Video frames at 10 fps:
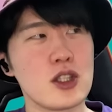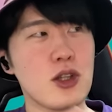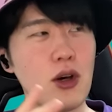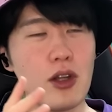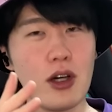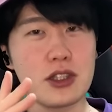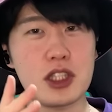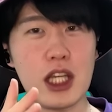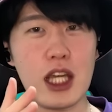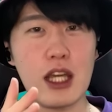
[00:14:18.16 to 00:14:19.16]
その
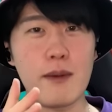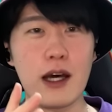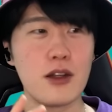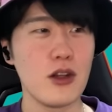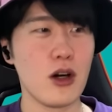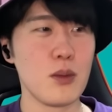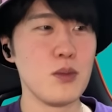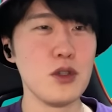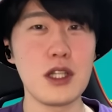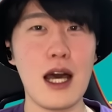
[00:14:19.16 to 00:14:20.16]
G 版の
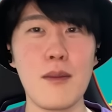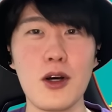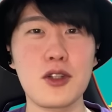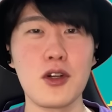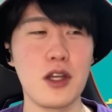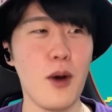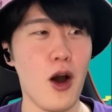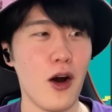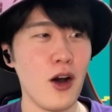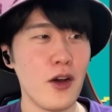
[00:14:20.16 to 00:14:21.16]
胸元に
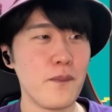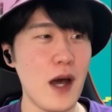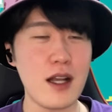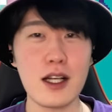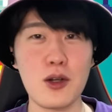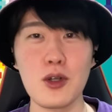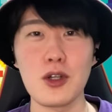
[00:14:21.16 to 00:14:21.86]
も、なんかこの